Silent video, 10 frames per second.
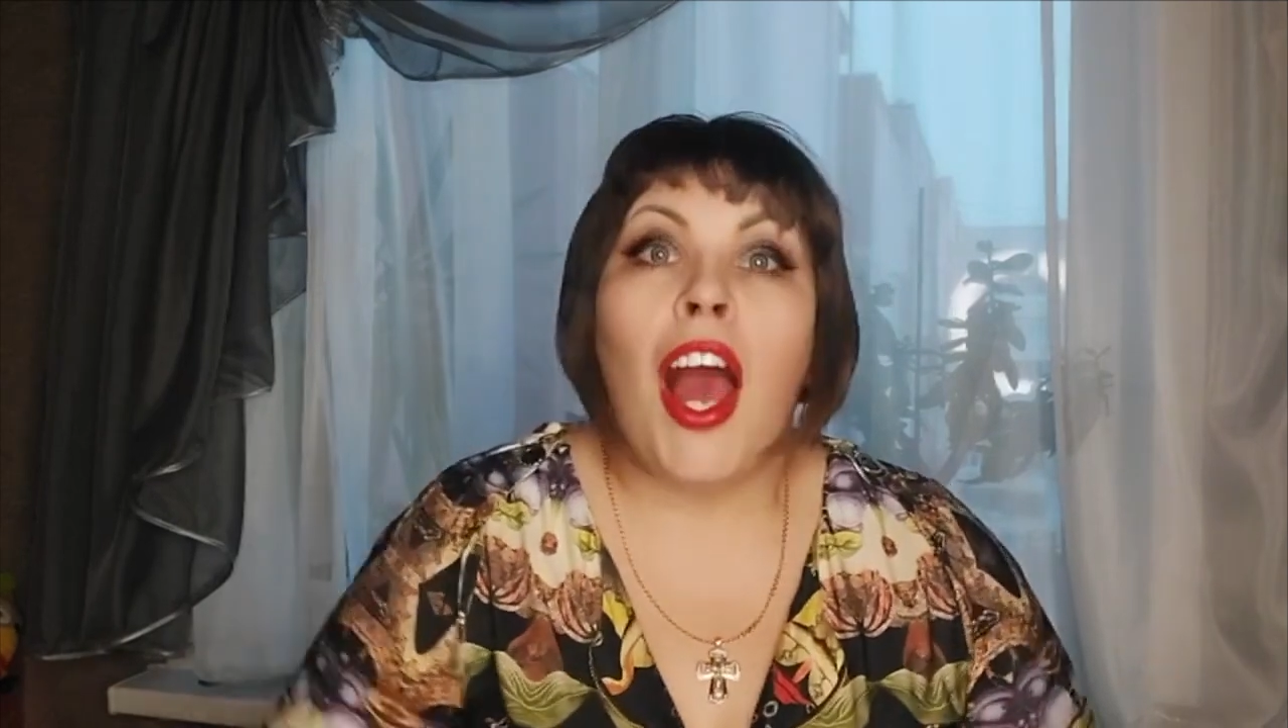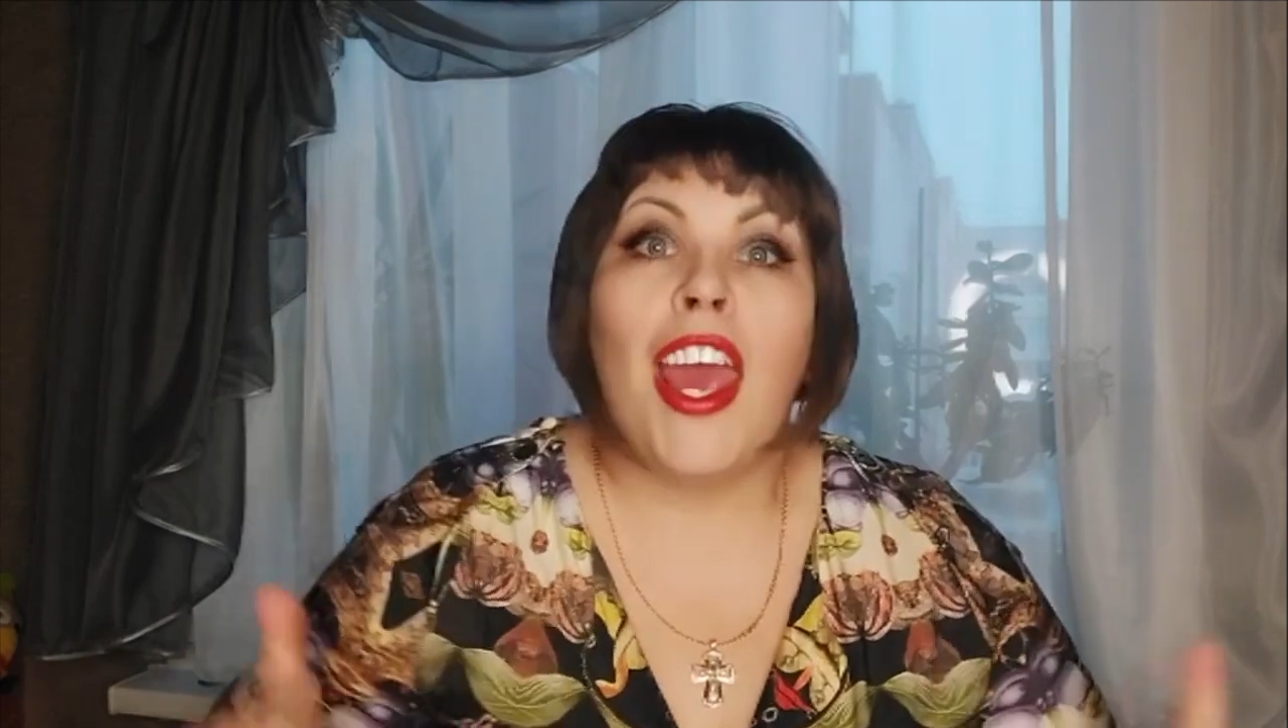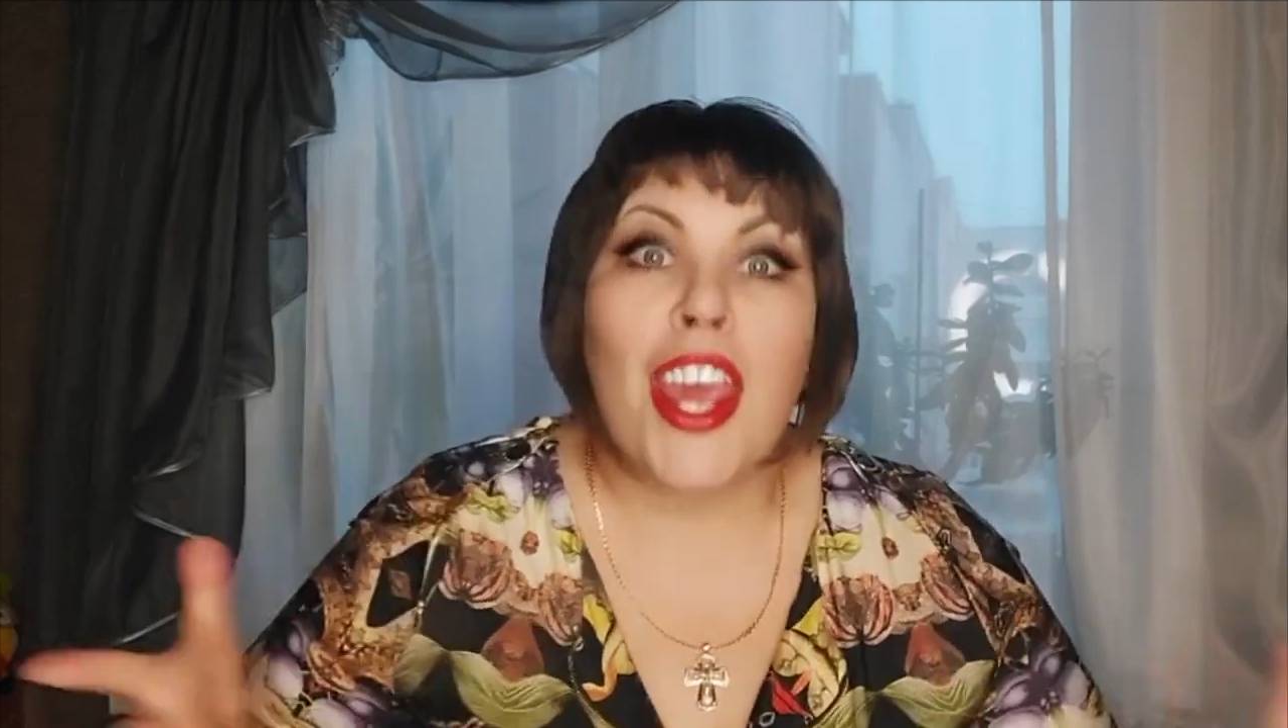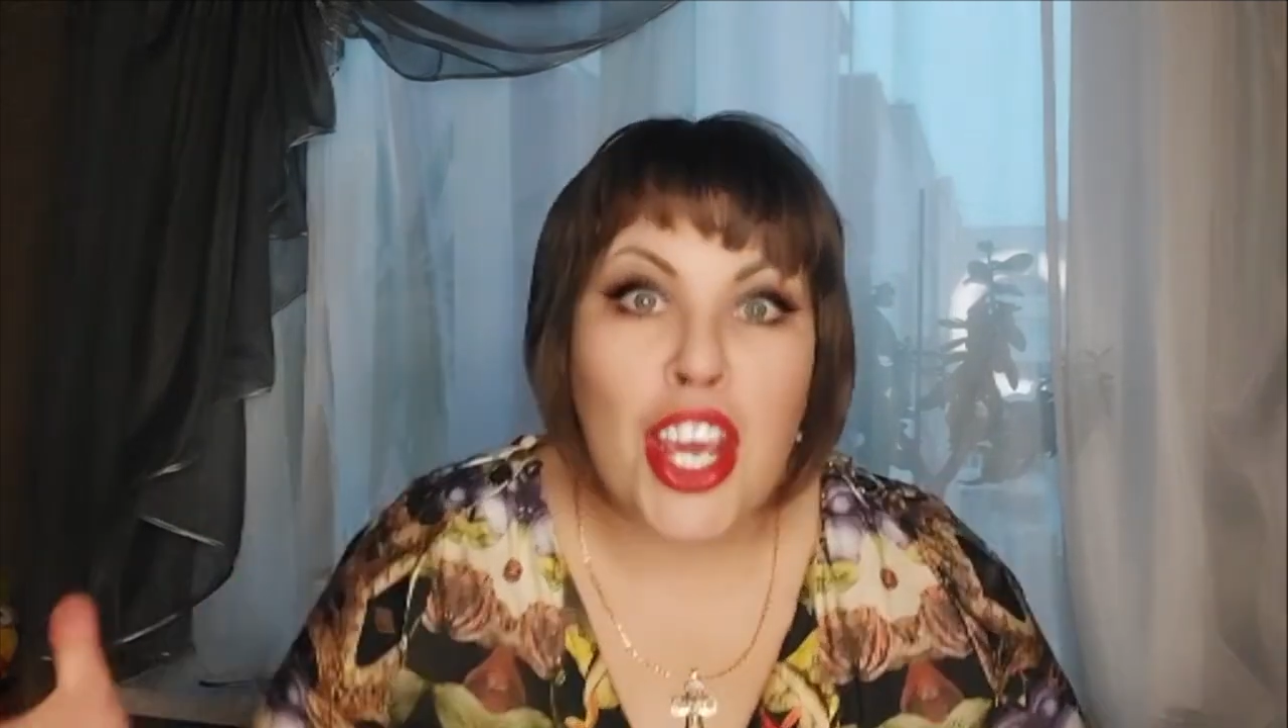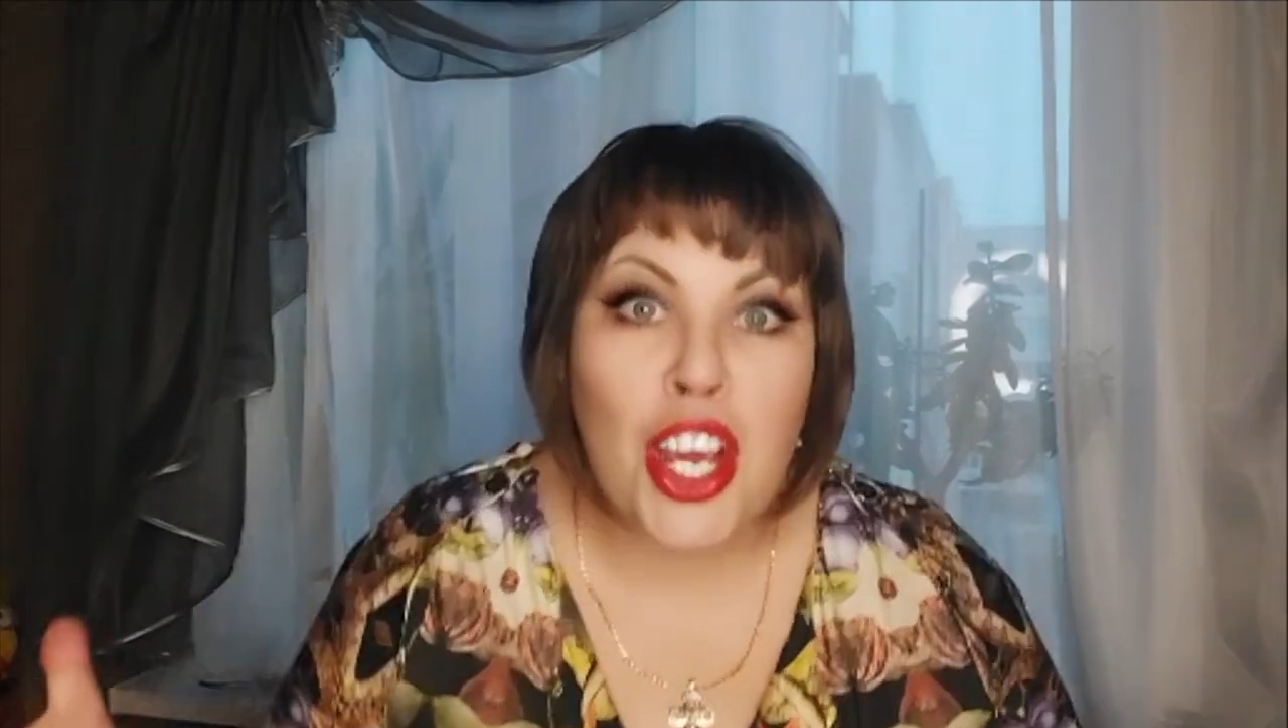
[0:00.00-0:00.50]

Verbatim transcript: а